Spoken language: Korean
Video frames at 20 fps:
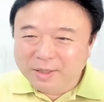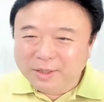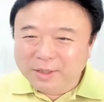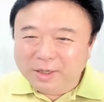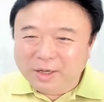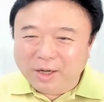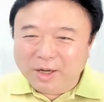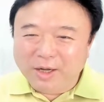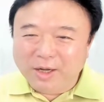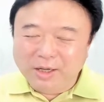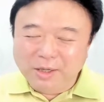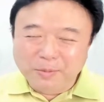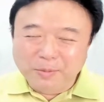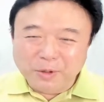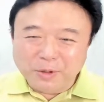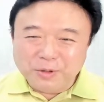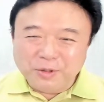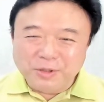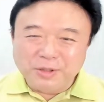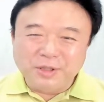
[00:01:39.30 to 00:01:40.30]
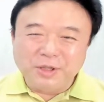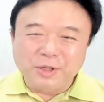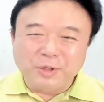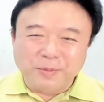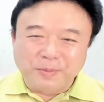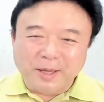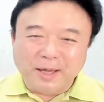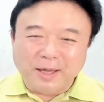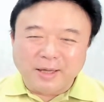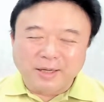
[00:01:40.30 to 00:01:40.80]
아, 이번
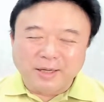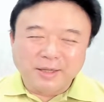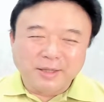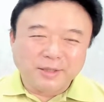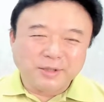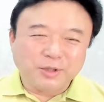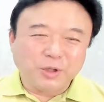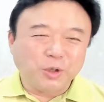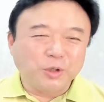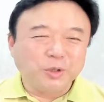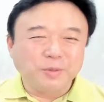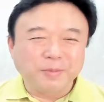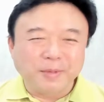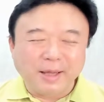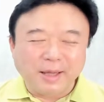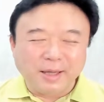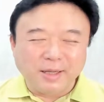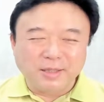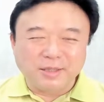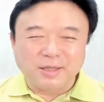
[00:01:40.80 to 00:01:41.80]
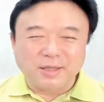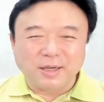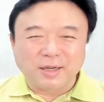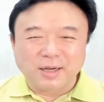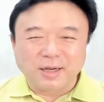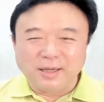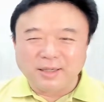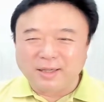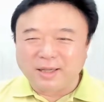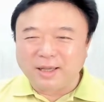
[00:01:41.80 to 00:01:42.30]
시험에 처음에
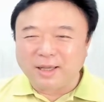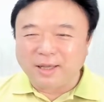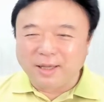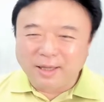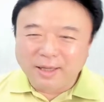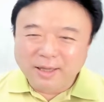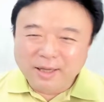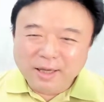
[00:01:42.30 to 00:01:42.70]
시작할 때